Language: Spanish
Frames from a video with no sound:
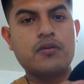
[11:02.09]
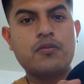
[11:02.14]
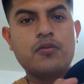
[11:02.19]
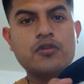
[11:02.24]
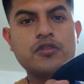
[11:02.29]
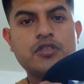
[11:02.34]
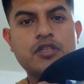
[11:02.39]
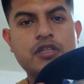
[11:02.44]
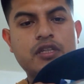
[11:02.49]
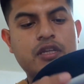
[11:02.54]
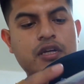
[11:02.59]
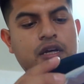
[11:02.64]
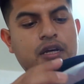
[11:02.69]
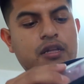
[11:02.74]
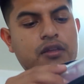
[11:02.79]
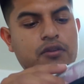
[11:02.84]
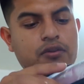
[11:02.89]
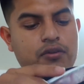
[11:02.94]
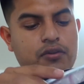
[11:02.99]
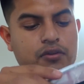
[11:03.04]

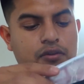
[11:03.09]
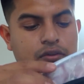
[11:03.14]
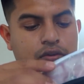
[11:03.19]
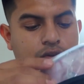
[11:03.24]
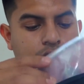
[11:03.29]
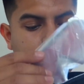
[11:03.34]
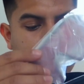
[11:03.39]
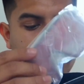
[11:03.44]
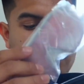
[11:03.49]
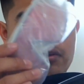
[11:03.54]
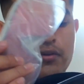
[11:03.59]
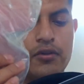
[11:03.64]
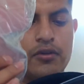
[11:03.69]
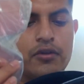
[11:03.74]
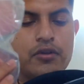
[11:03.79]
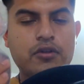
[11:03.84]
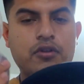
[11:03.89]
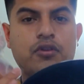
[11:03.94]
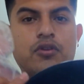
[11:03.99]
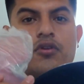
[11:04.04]
bolsita, todo,
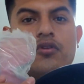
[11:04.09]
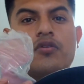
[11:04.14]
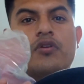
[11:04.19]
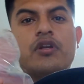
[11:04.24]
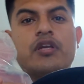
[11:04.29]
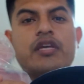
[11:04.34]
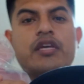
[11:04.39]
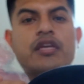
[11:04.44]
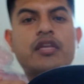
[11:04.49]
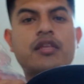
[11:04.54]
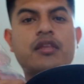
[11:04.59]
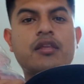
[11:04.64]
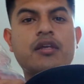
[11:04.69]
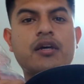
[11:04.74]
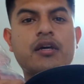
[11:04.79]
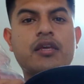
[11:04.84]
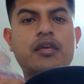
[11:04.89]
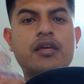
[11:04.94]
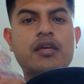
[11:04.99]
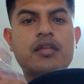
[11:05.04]
todo el kit
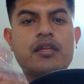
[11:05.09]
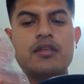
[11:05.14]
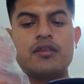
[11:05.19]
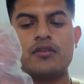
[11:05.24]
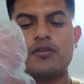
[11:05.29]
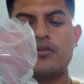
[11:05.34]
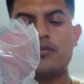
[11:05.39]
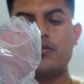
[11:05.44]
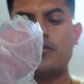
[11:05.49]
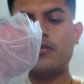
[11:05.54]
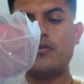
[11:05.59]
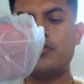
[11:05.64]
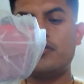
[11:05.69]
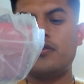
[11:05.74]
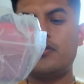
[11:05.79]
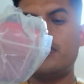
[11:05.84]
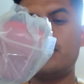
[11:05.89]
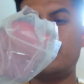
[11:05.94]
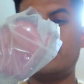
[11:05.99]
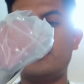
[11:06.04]
aquí adentro
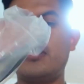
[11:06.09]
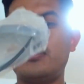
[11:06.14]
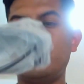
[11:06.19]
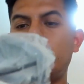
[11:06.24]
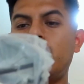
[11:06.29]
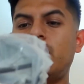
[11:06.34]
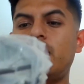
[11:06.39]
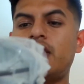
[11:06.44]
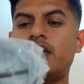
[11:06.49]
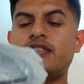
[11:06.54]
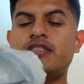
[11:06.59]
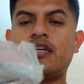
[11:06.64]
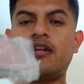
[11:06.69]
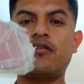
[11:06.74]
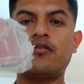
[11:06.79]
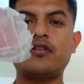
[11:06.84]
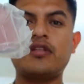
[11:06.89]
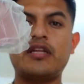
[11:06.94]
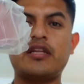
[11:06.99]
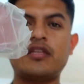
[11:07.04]
y aquí están
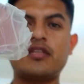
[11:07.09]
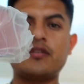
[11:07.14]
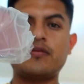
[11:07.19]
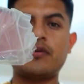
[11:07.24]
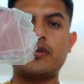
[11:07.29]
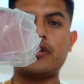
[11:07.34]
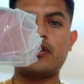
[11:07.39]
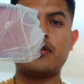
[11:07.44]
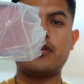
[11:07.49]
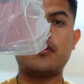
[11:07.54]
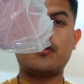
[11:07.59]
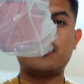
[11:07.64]
los lentes, vean.